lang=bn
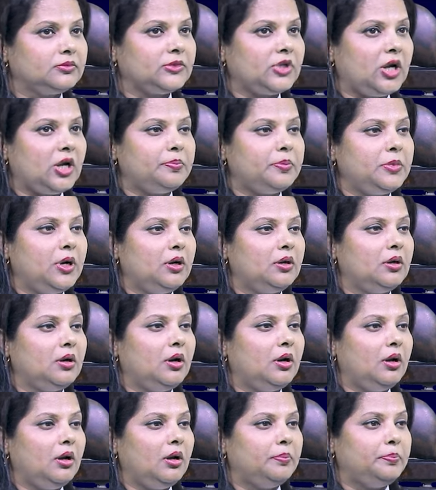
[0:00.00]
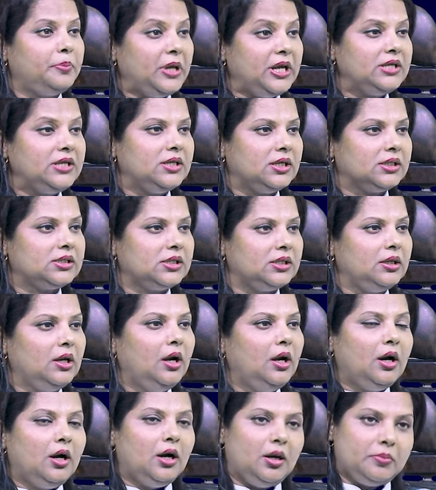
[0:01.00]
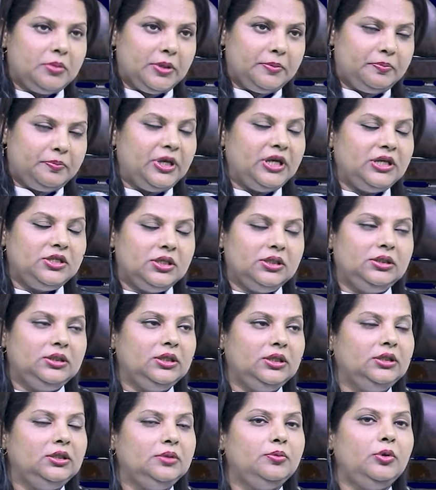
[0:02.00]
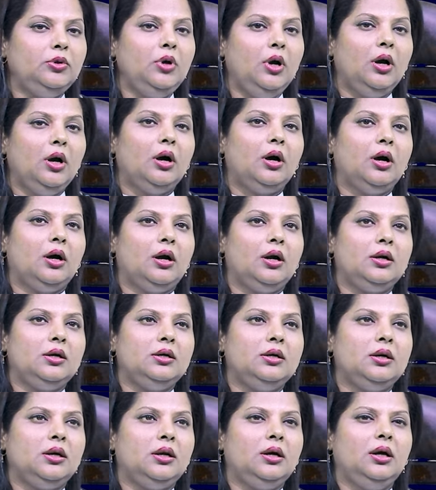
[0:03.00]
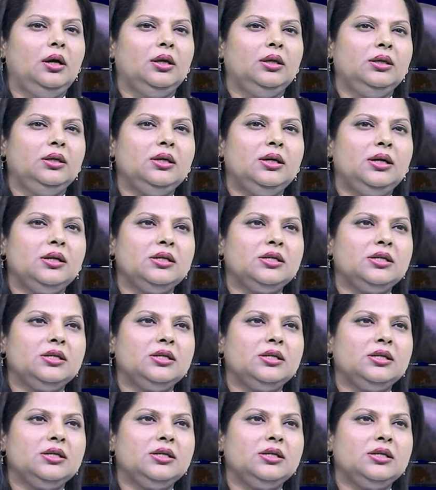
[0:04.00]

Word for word: আপনার পেজ আছে আমরা পেজে দিয়ে দিব আর এখানে